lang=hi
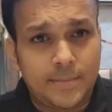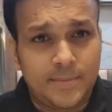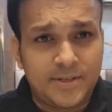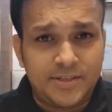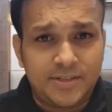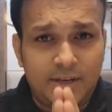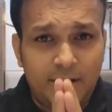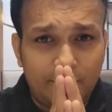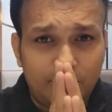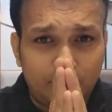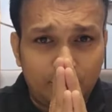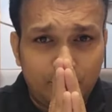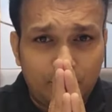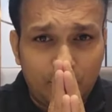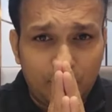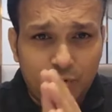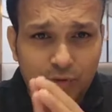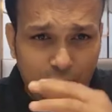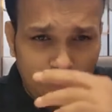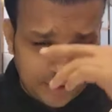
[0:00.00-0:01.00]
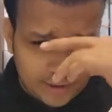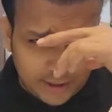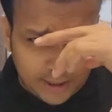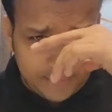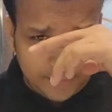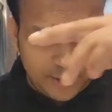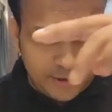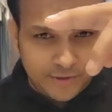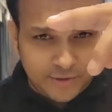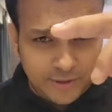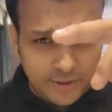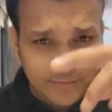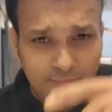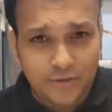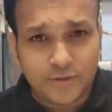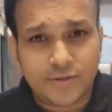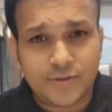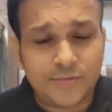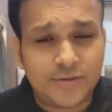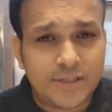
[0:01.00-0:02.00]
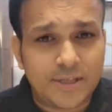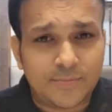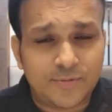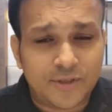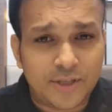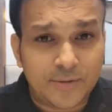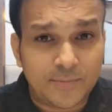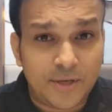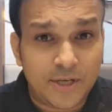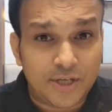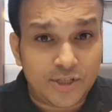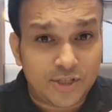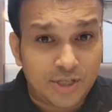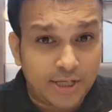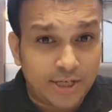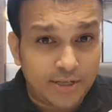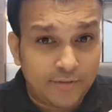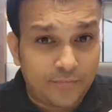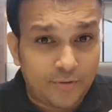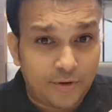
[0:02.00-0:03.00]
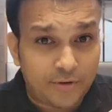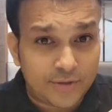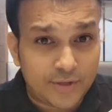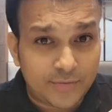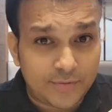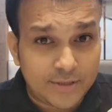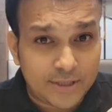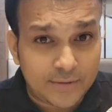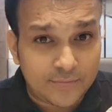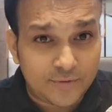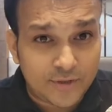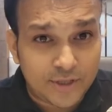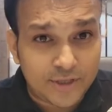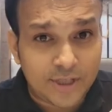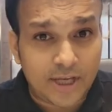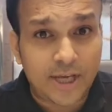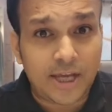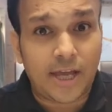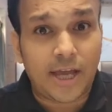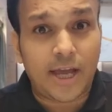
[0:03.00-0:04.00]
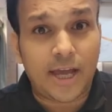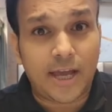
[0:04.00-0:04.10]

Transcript: नमस्कार दोस्तों स्वागत है आपका स्टडी फॉर सिविल सर्विसेज में स्टडी फॉर सिविल सर्विसेज के